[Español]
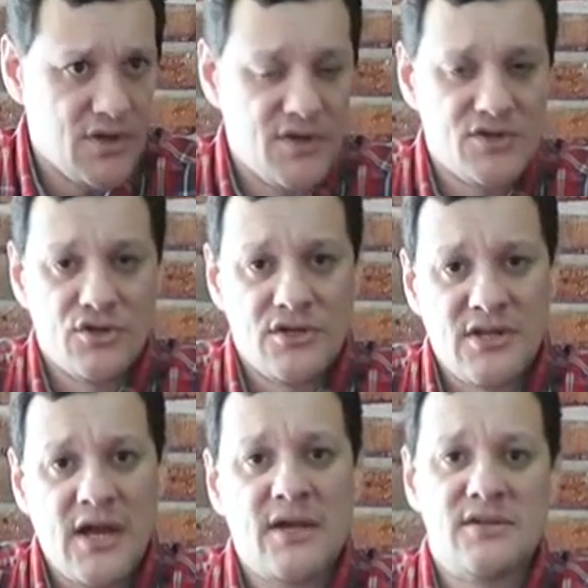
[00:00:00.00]
de la dirección de
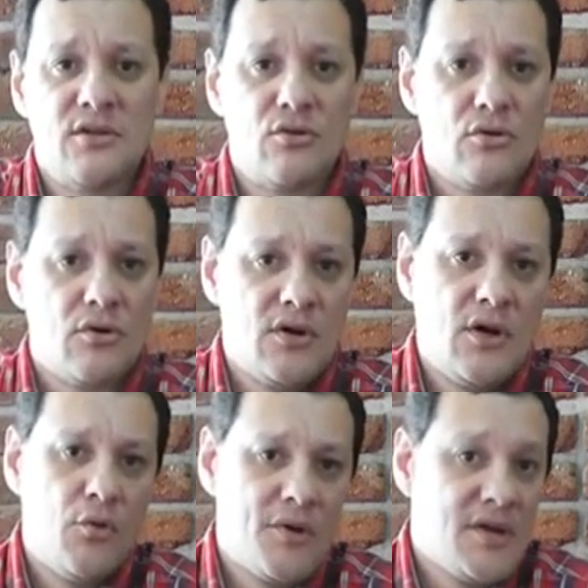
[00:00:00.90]
tránsito,
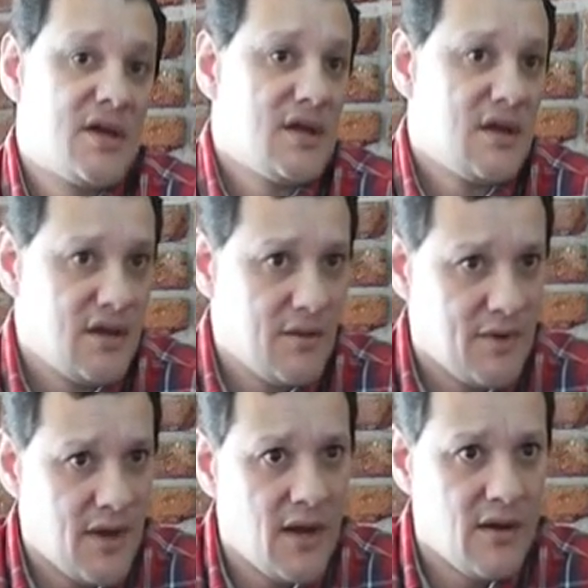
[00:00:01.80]
la obra de ingeniería
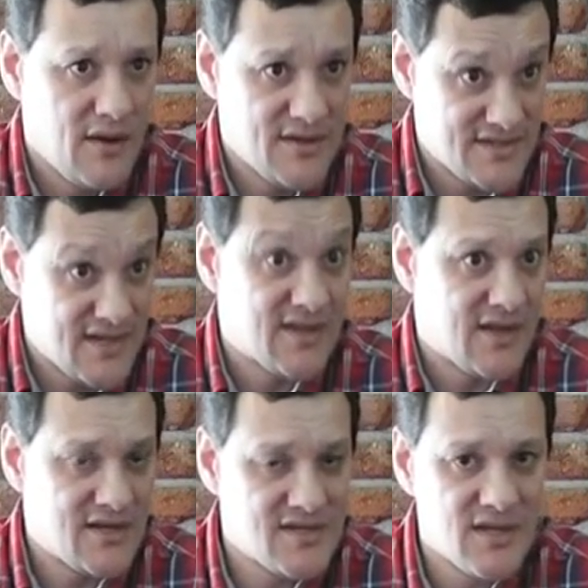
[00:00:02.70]
vial,
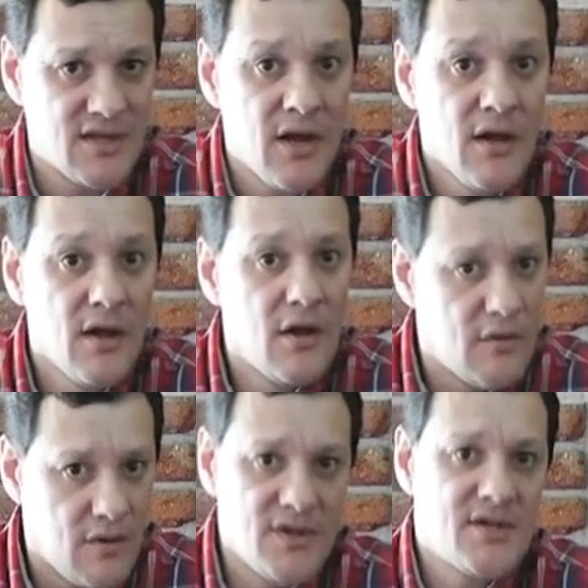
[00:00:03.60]
etcétera, etcétera,
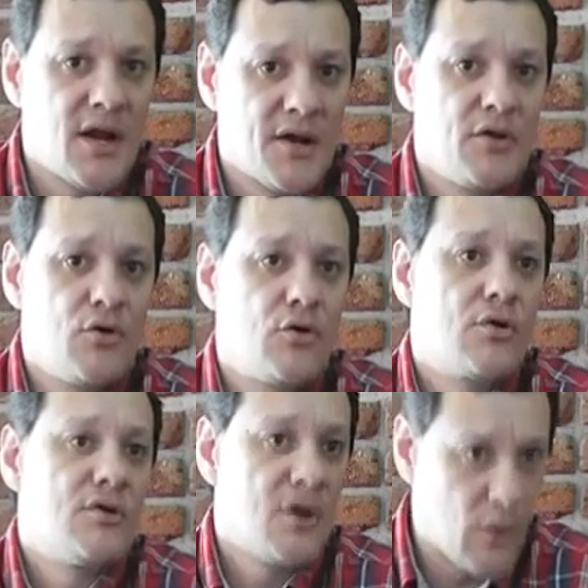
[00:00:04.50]
es
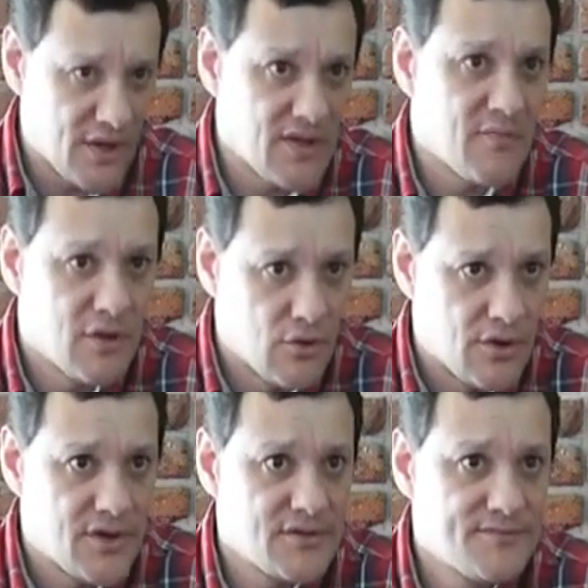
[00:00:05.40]
alrededor de 40 mil
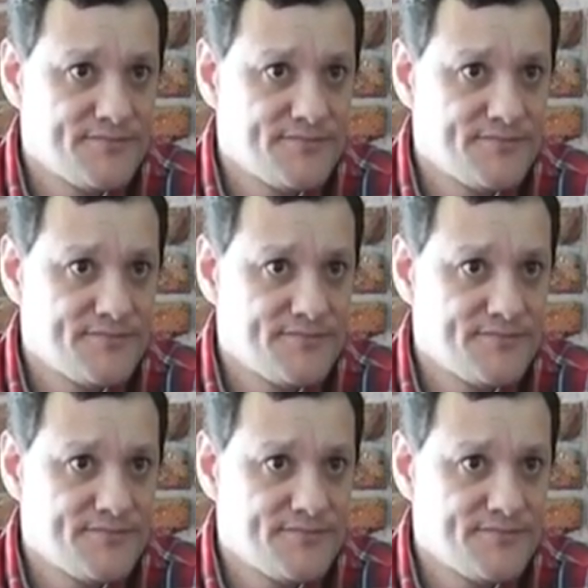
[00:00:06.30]
dólares.